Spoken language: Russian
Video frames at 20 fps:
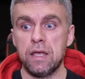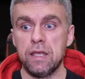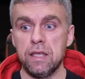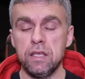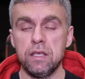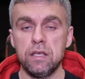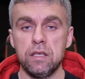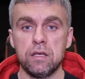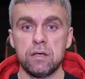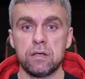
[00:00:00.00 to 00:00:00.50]

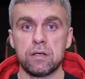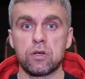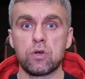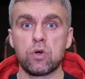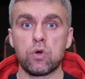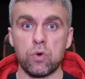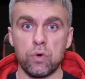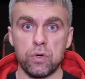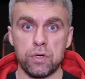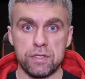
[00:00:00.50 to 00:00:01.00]
и
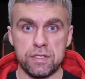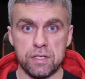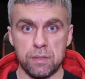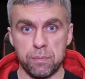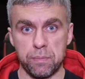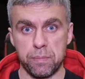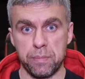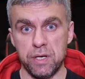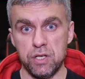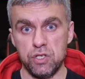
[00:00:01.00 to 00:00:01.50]
кроется
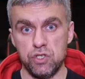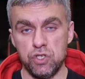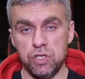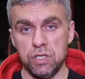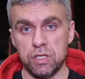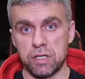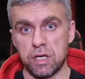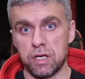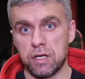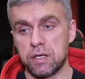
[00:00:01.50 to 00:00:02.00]

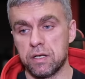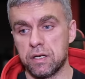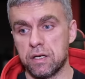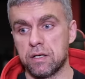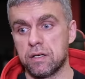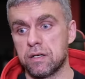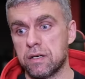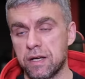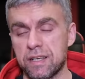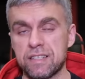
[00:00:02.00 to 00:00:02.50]
причина,
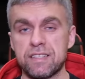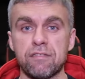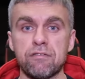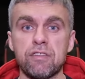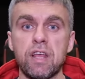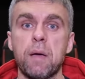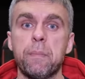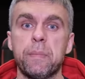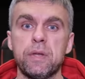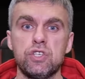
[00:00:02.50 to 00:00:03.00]
а,
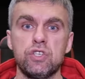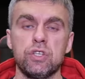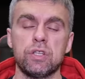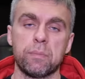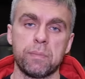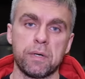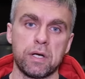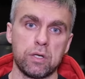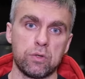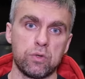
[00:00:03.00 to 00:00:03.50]
основная причина,
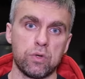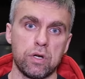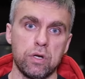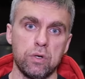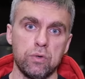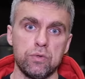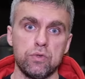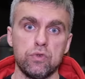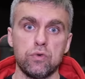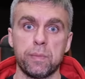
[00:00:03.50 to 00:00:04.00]
по которой
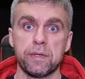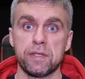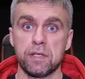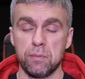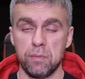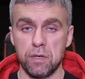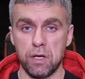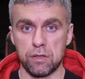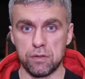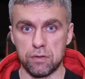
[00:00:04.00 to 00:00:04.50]
люди
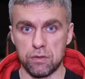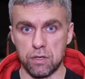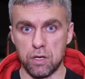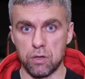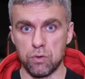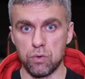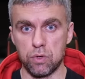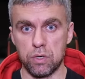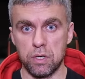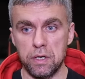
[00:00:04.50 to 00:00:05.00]
употребляют
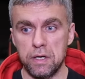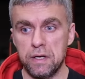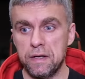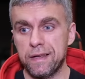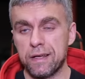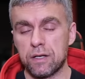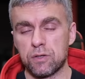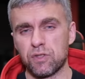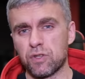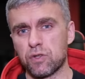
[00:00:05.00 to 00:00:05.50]
алкоголь.
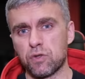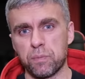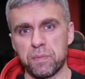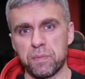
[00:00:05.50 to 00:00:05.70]
Кто-то